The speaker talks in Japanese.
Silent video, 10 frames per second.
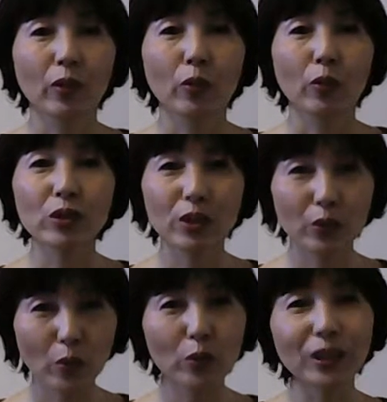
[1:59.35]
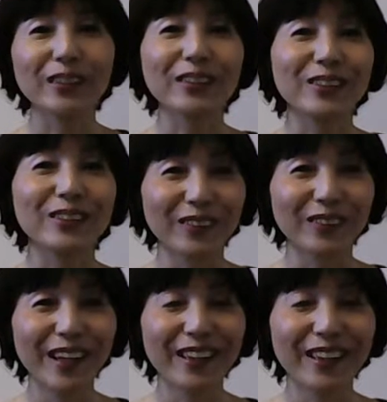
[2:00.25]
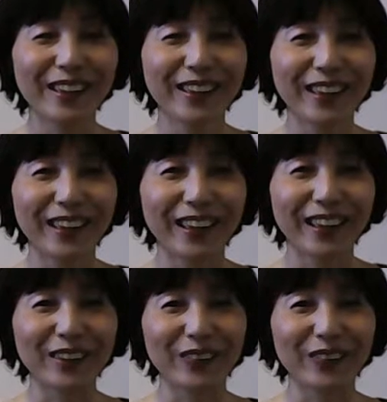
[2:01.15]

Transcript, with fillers: こっちの方なんですよねあの